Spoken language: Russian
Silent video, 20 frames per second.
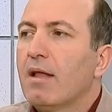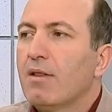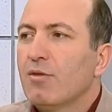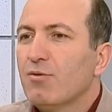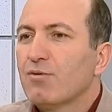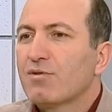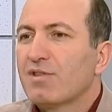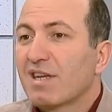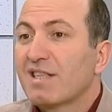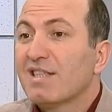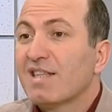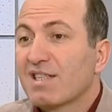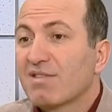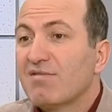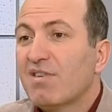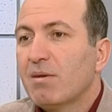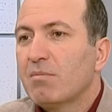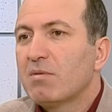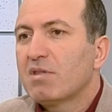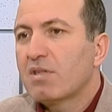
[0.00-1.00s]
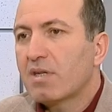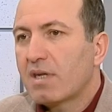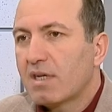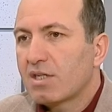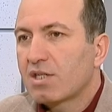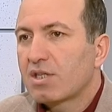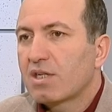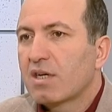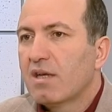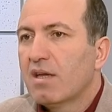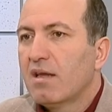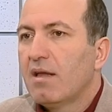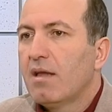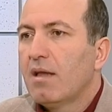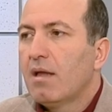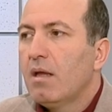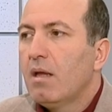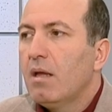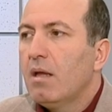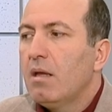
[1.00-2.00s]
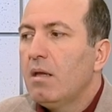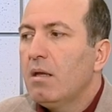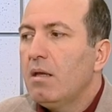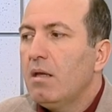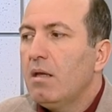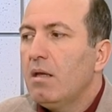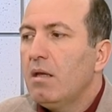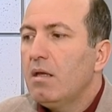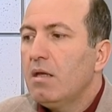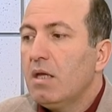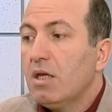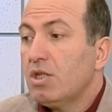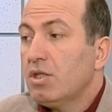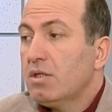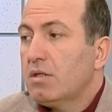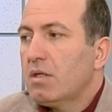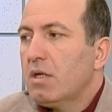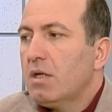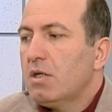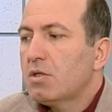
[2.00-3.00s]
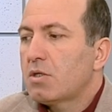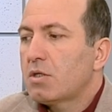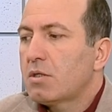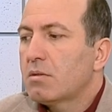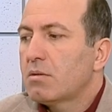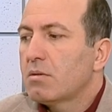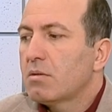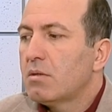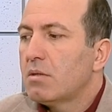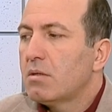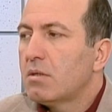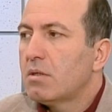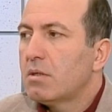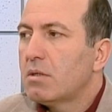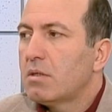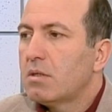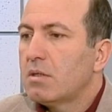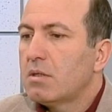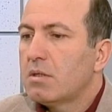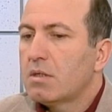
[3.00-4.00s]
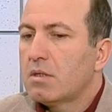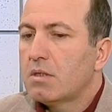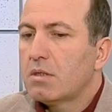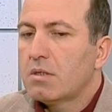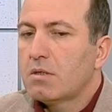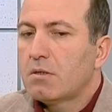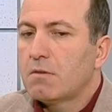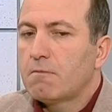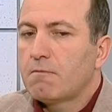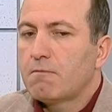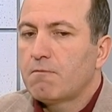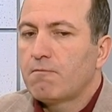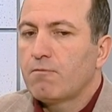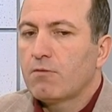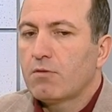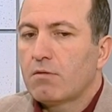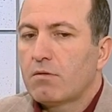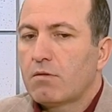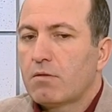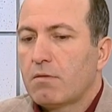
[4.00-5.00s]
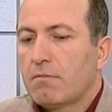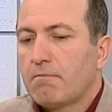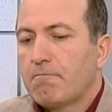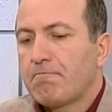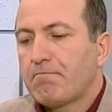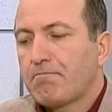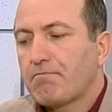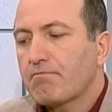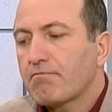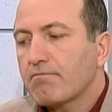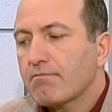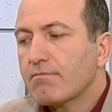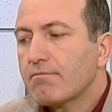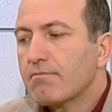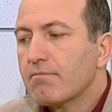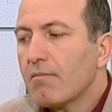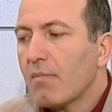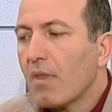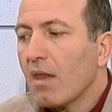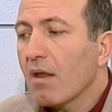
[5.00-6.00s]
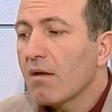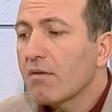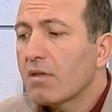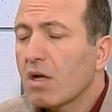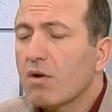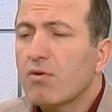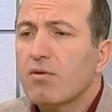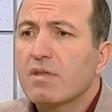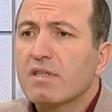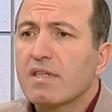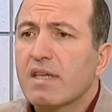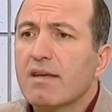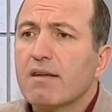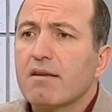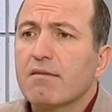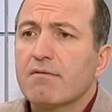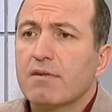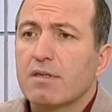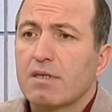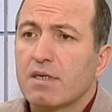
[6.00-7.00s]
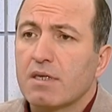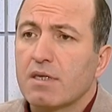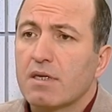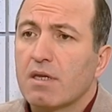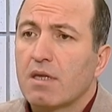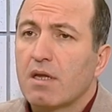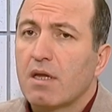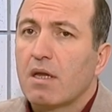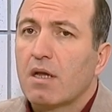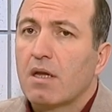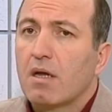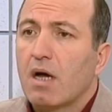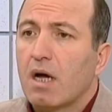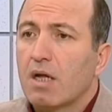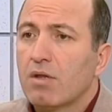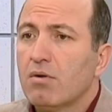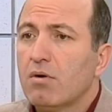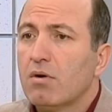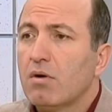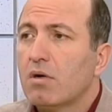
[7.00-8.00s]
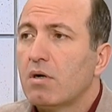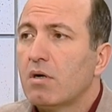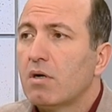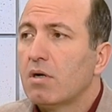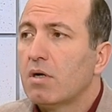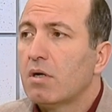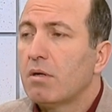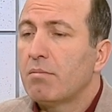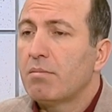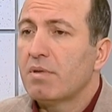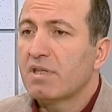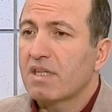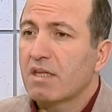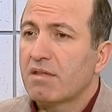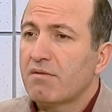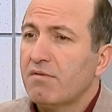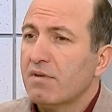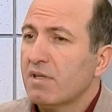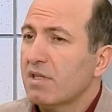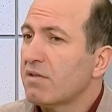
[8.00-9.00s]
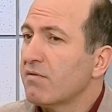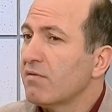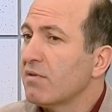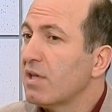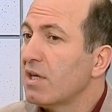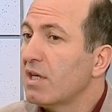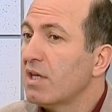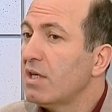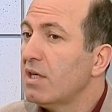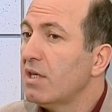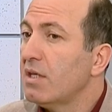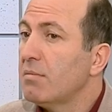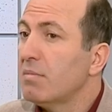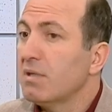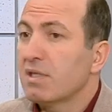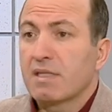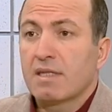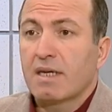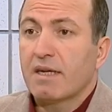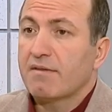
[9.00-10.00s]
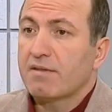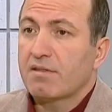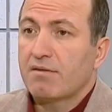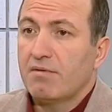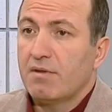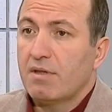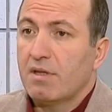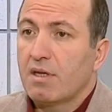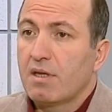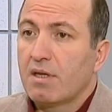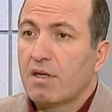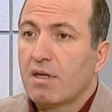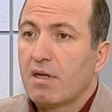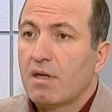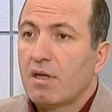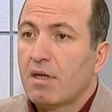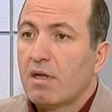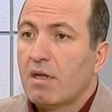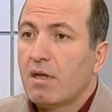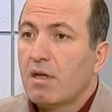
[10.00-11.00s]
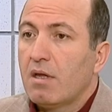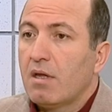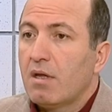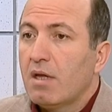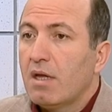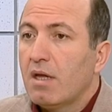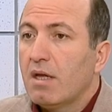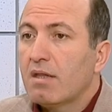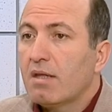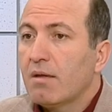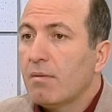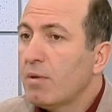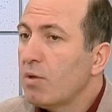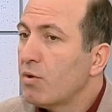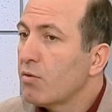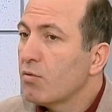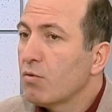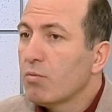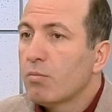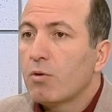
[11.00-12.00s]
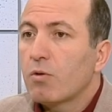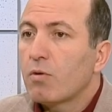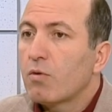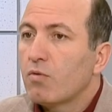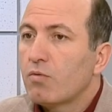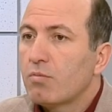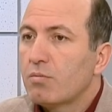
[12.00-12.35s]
Ну, так называемый трэш – и я считаю, что э, вот такое заигрывание, оно э, безответственно и безнравственно. Это мое глубокое